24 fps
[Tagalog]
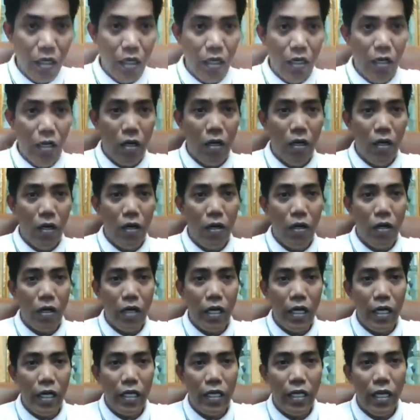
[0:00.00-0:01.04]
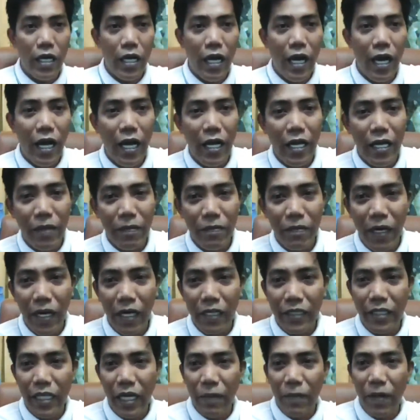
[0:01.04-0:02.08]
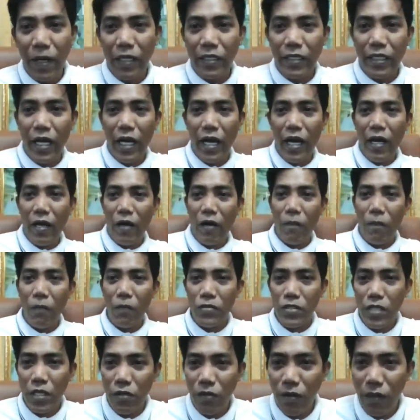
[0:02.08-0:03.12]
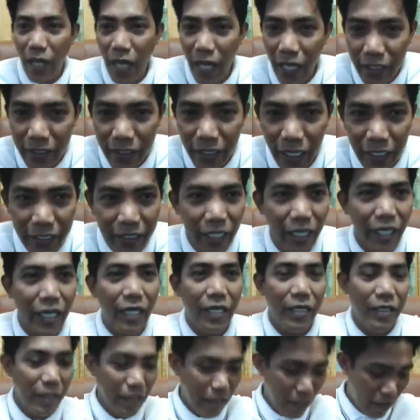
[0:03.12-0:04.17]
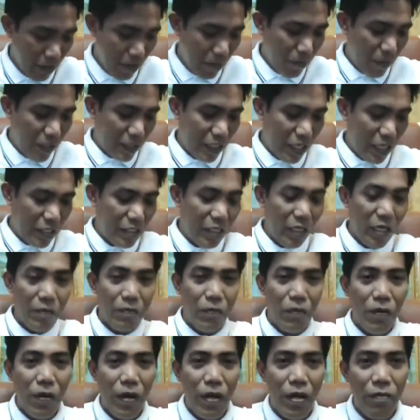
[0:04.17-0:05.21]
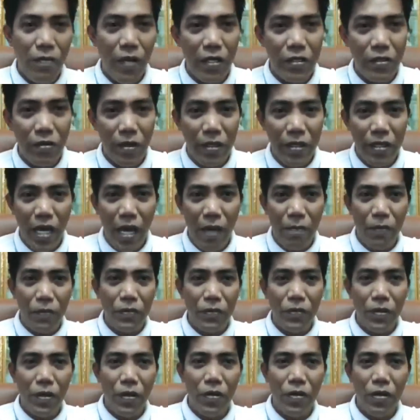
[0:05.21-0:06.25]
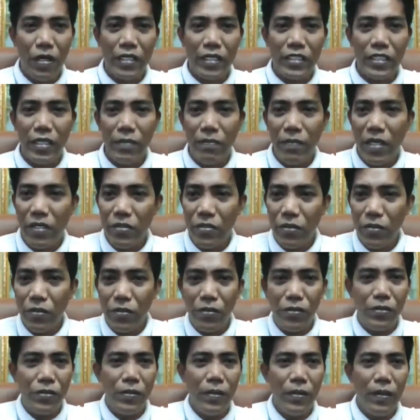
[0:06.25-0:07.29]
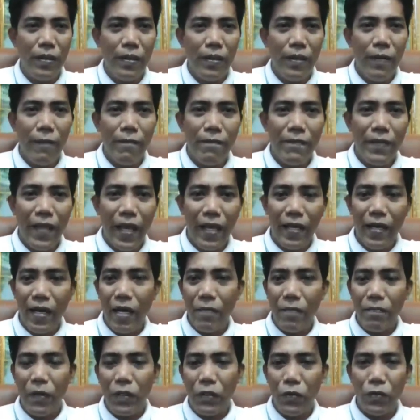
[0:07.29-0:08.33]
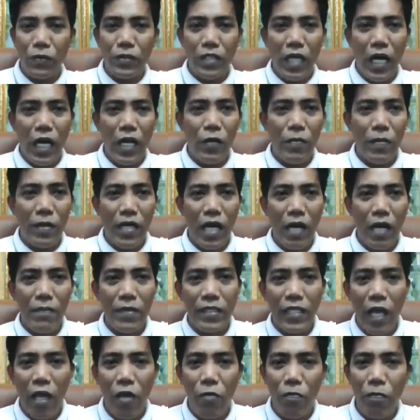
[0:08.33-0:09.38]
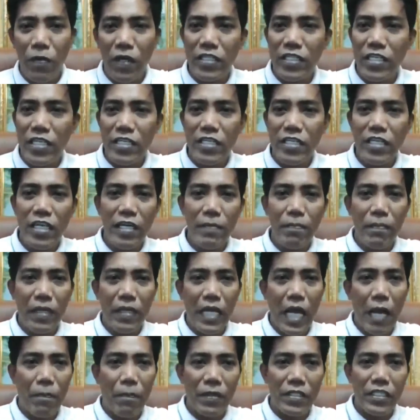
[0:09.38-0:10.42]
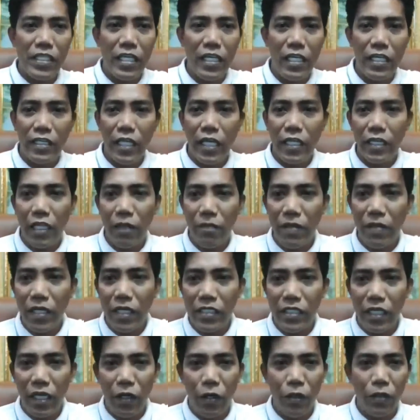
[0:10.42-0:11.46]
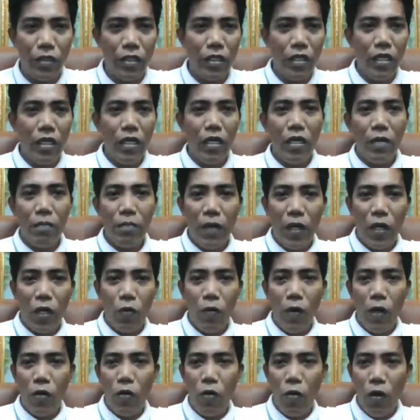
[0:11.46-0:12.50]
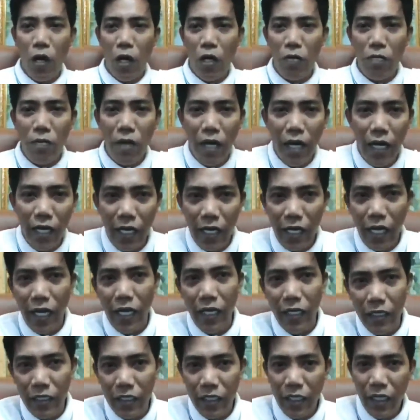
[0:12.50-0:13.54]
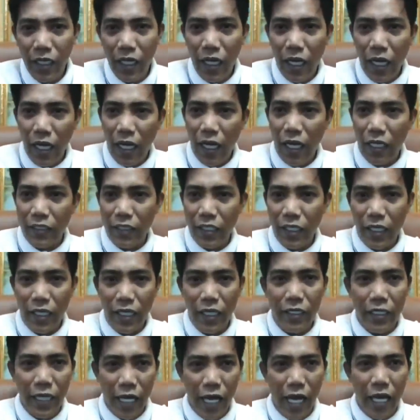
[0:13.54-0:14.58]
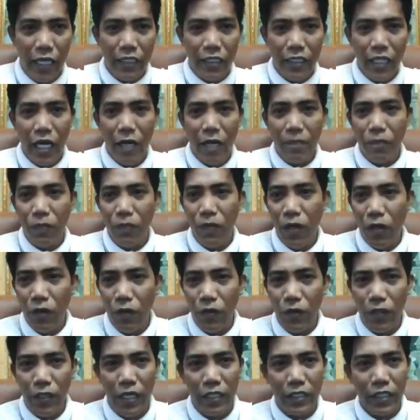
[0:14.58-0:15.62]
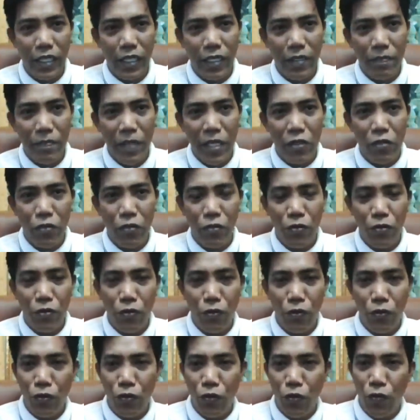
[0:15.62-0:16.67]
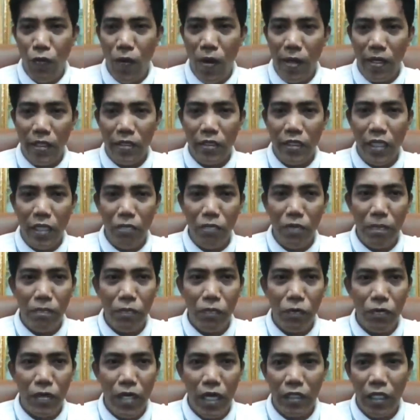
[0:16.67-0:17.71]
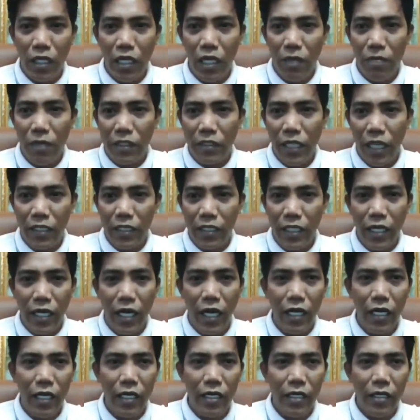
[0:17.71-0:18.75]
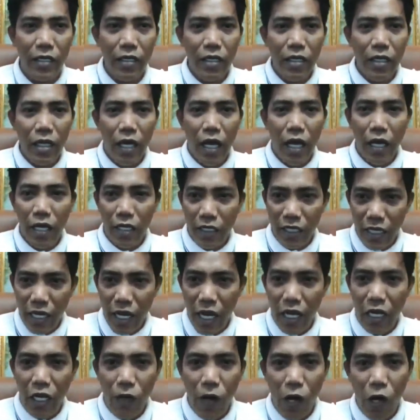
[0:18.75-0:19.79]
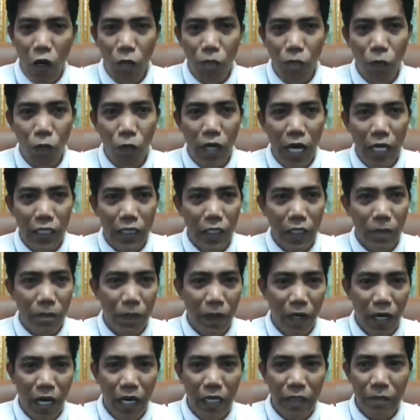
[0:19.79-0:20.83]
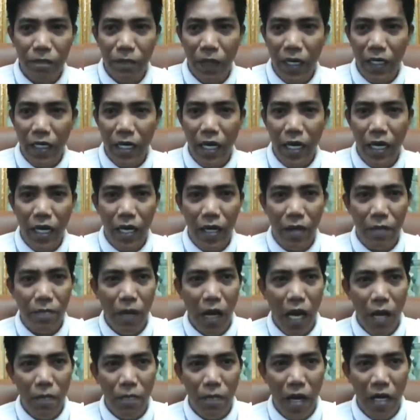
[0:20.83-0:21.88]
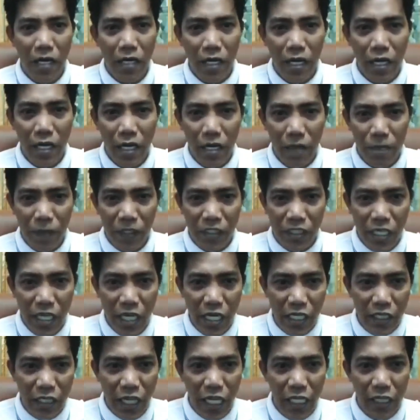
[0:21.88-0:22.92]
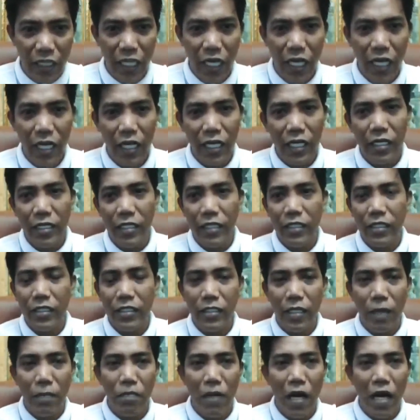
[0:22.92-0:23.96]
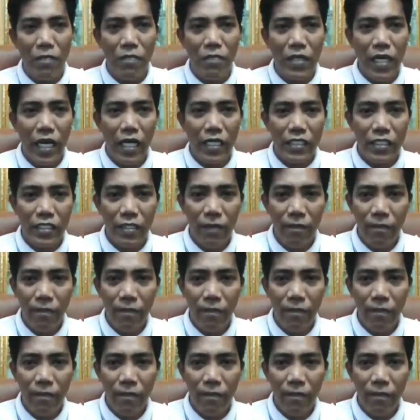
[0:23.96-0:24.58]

Okay. Ay, magandang magandang araw po sa inyo lahat. At uh, pasensya na po kayo, medyo hinapon ho ako kasi medyo nahirapan ho tayo. Marami tayong pinasisi, pinapasilitate na bigas ngayon. Pero wag ho kayong magalala. At uh, nakahanda po ako at uh, medyo kung yung quarantine man po natin ay magtatagal, uh, ginagawa ko po lahat ng paraan para makapag-facilitate uh, uh, ng mga bigas.